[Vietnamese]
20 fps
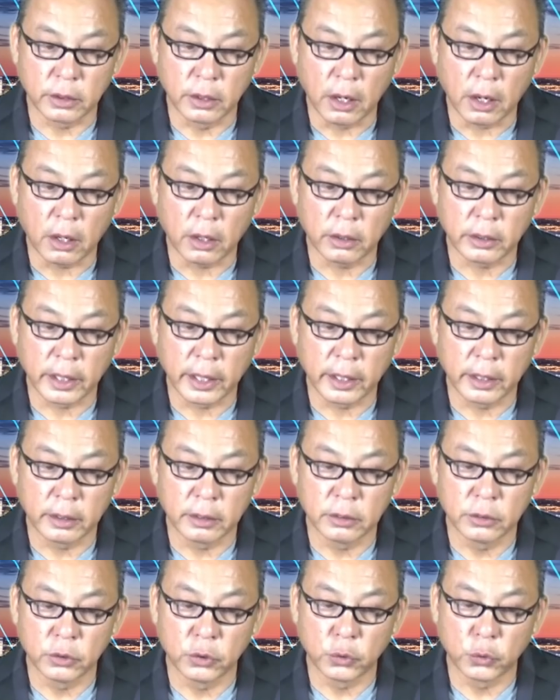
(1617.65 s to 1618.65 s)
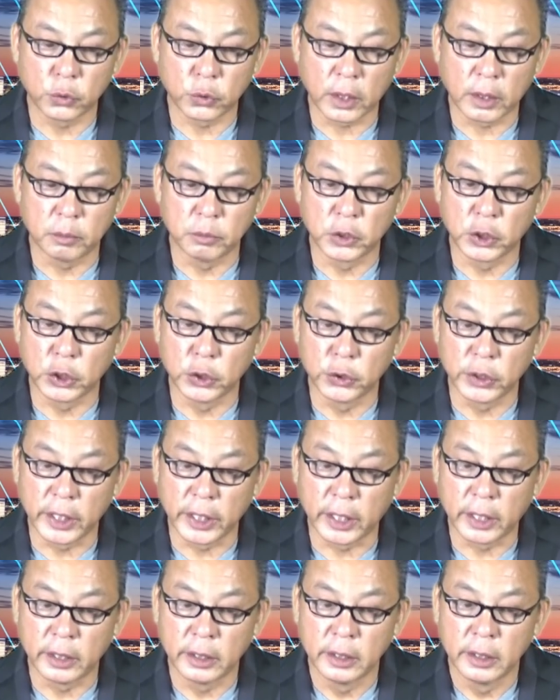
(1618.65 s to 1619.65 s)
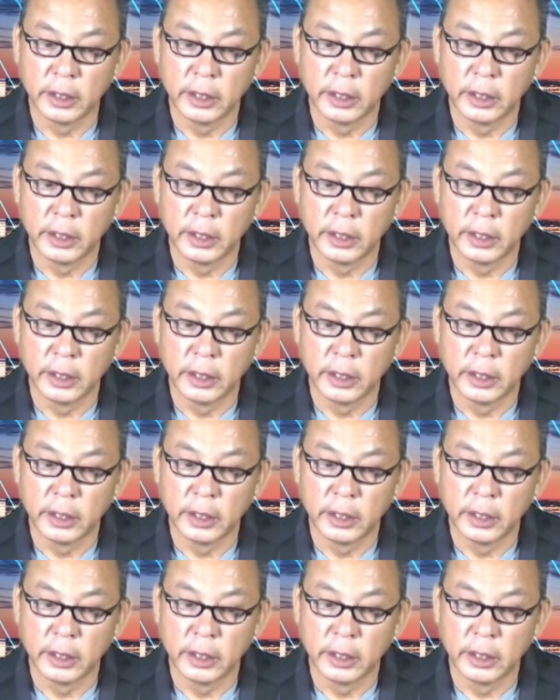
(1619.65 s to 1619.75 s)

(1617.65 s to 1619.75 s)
Donald Trump Jr.